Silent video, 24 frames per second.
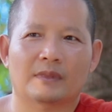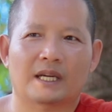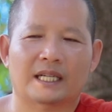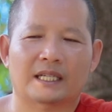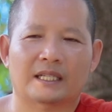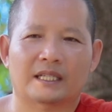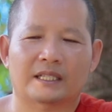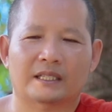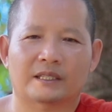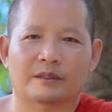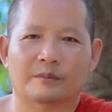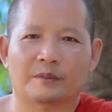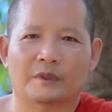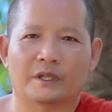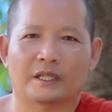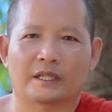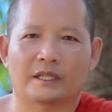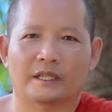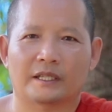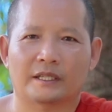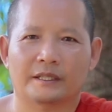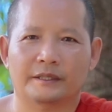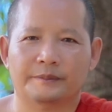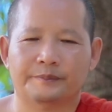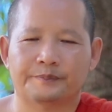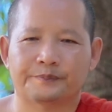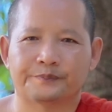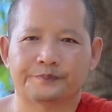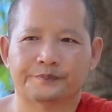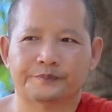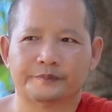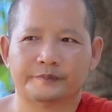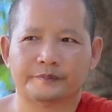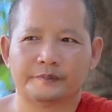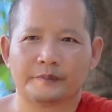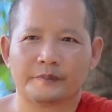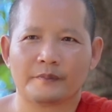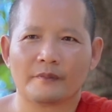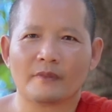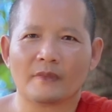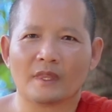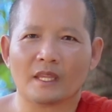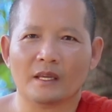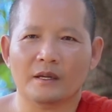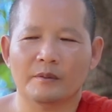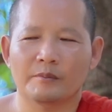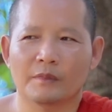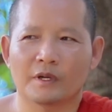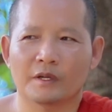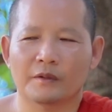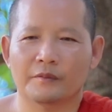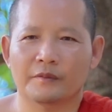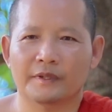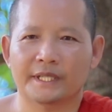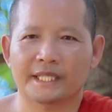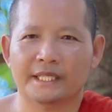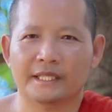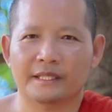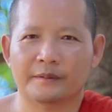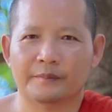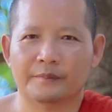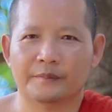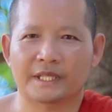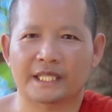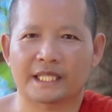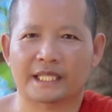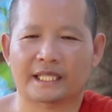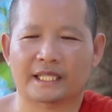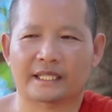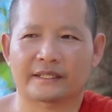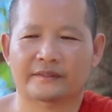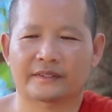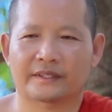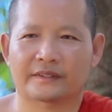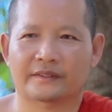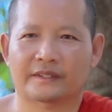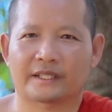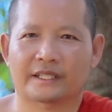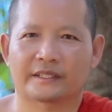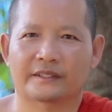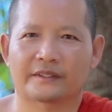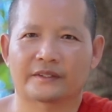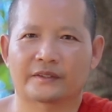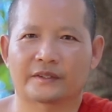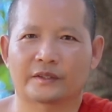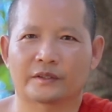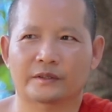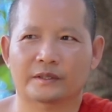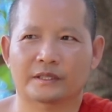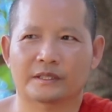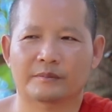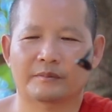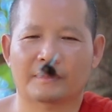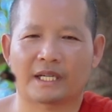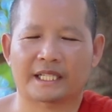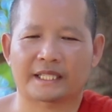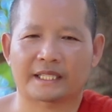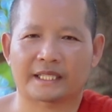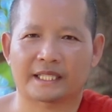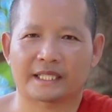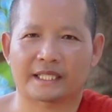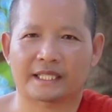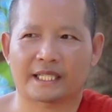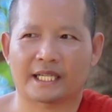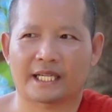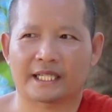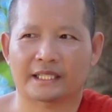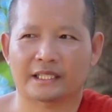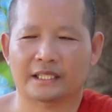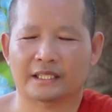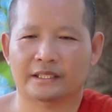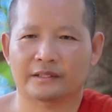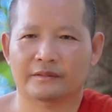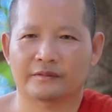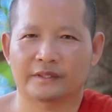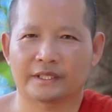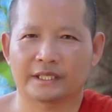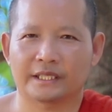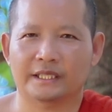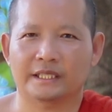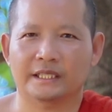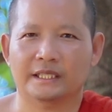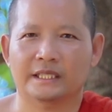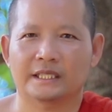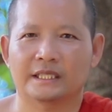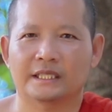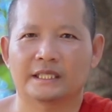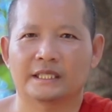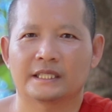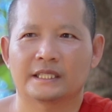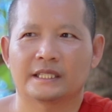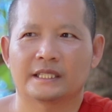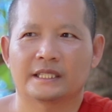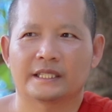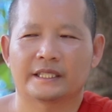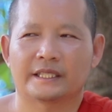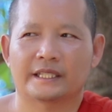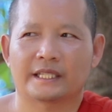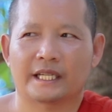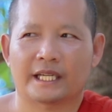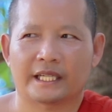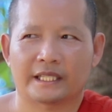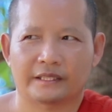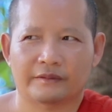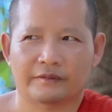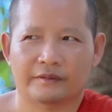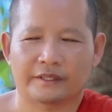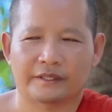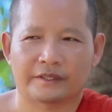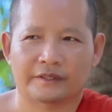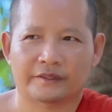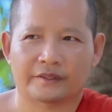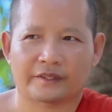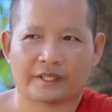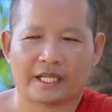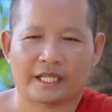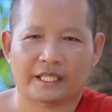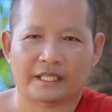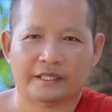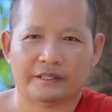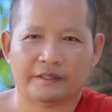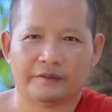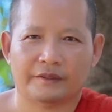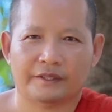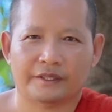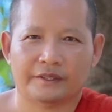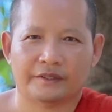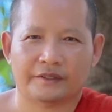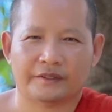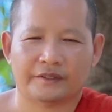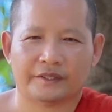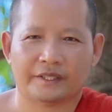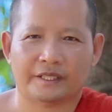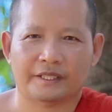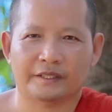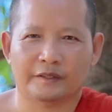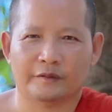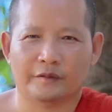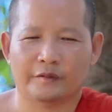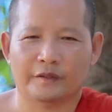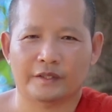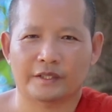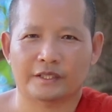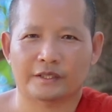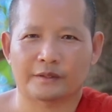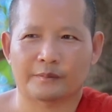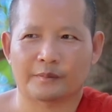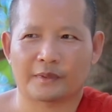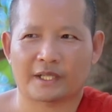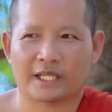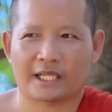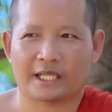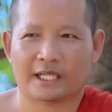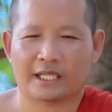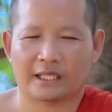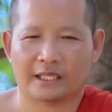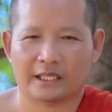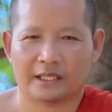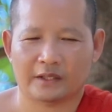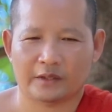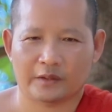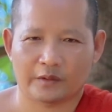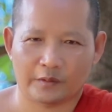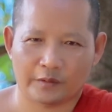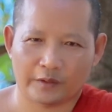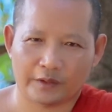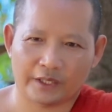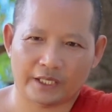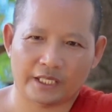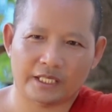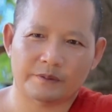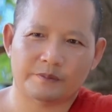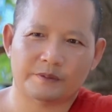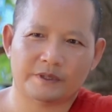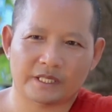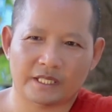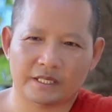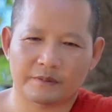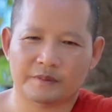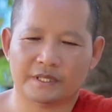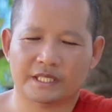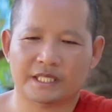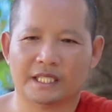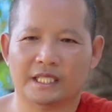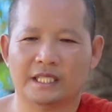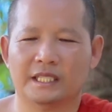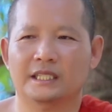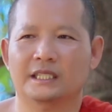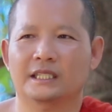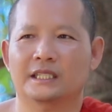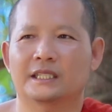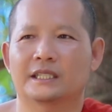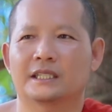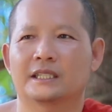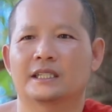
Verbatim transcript: bàn là tập hó một bánh nhầm pì ca sọc xa đến sốt cứ bàn cách càng nhiệt phớ thì ai phớ srai phớ srai phớ chụp ca phớ ấy xem